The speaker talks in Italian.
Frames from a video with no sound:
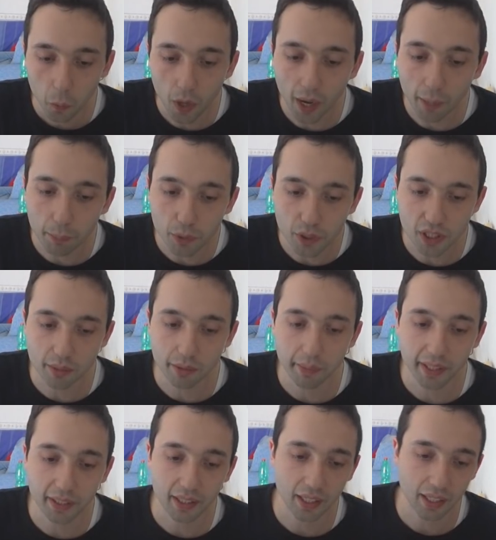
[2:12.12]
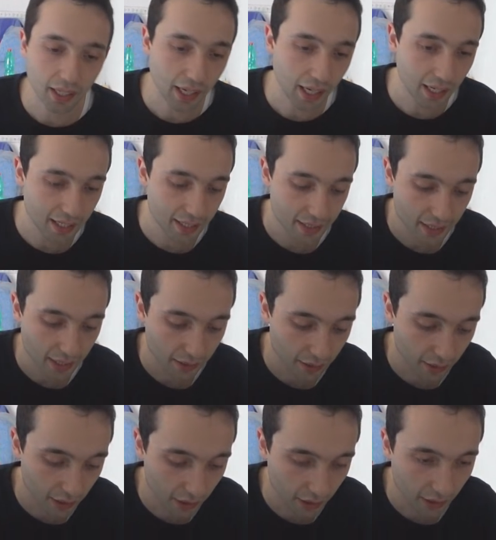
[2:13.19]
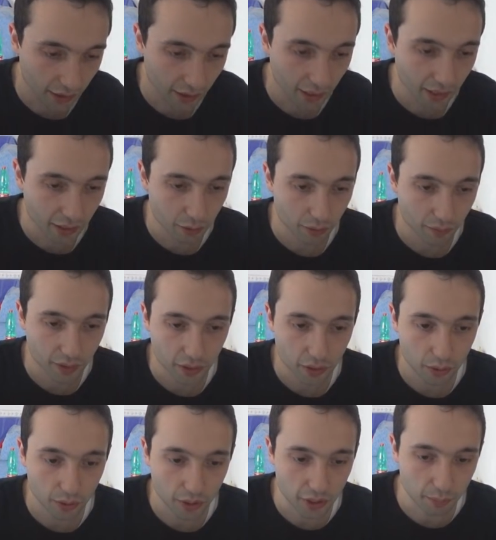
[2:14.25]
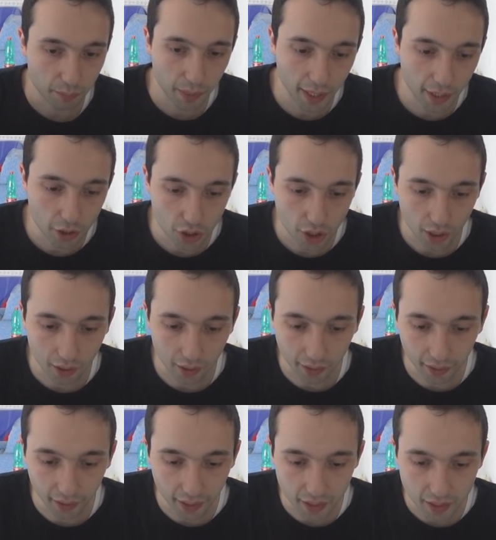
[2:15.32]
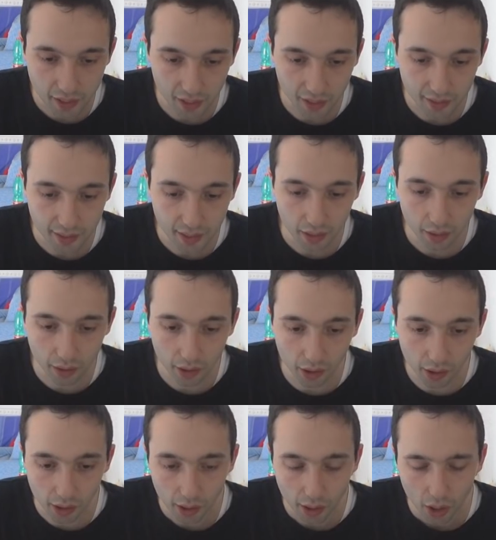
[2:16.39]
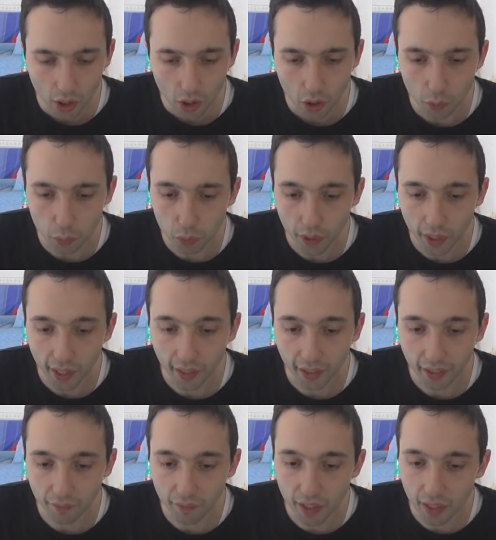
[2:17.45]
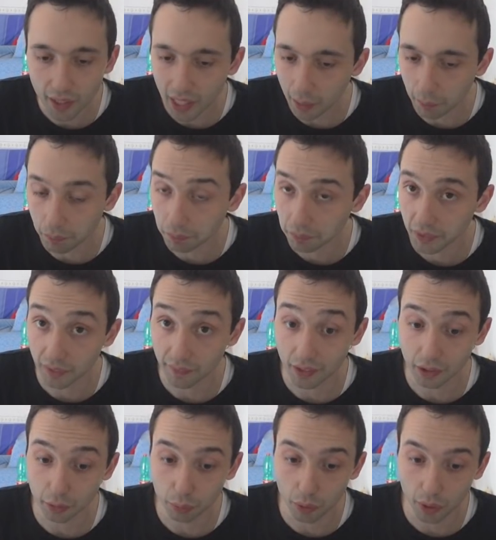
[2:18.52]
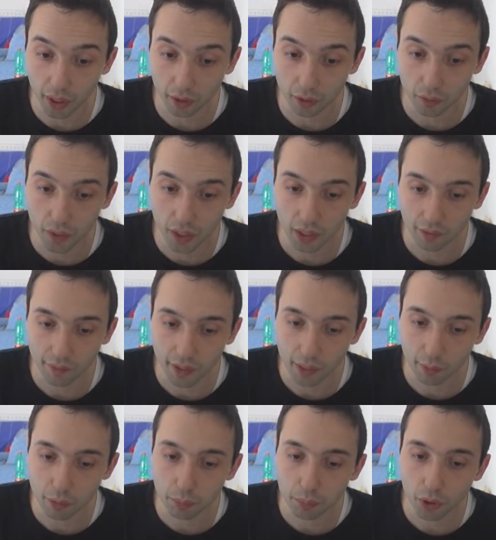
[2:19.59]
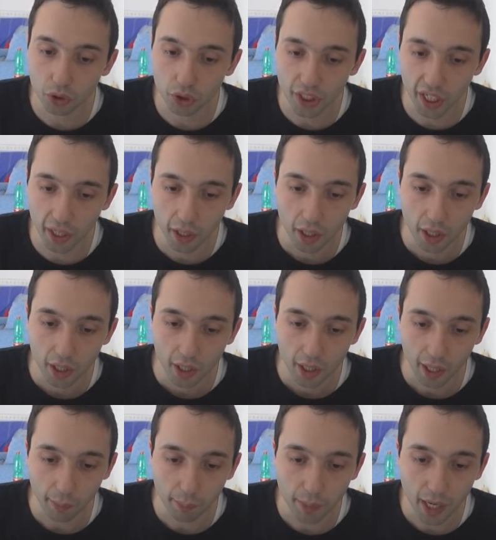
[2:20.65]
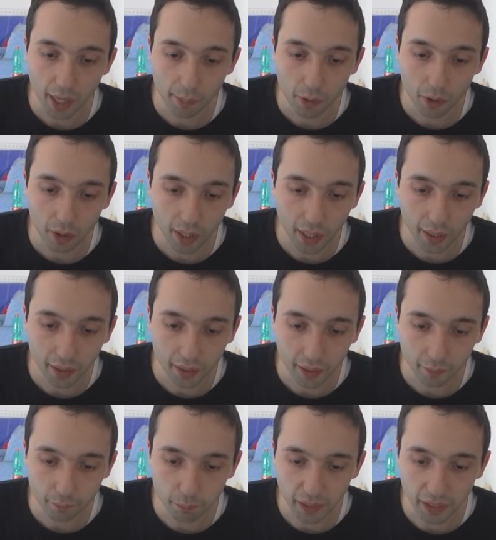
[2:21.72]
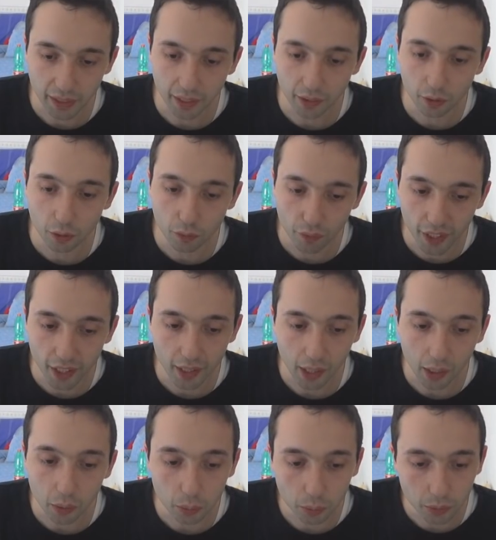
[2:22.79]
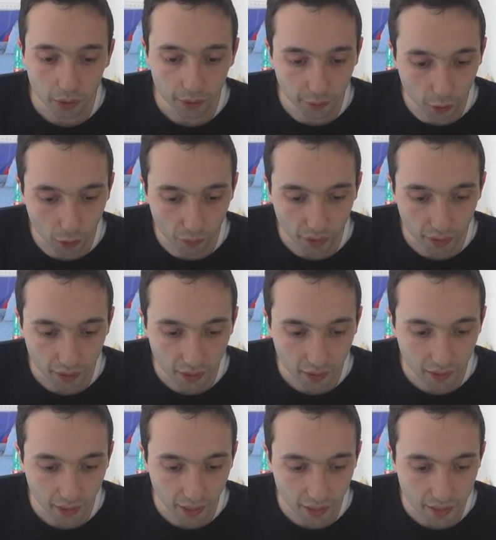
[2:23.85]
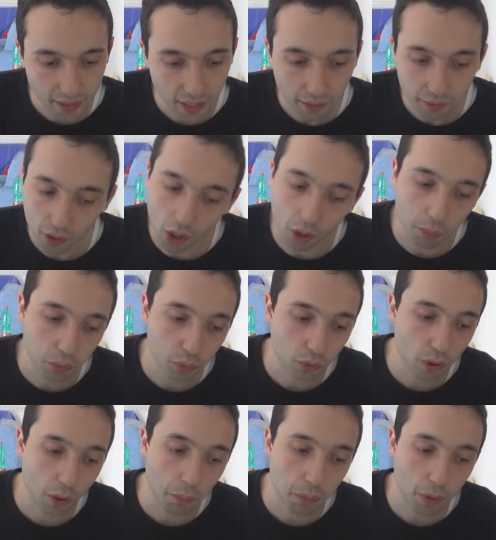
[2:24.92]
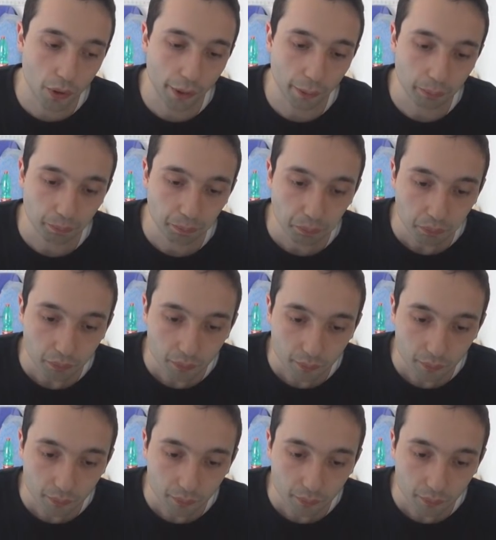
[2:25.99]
Qua possiamo mettere Alessandrini nella sua versione special, ragazzi, Alessandrini, oppure anche Vela, se avete sbloccato Vela, vediamo un po' se abbiamo anche mettendo Vela un 9 d'intesa, no, purtroppo no.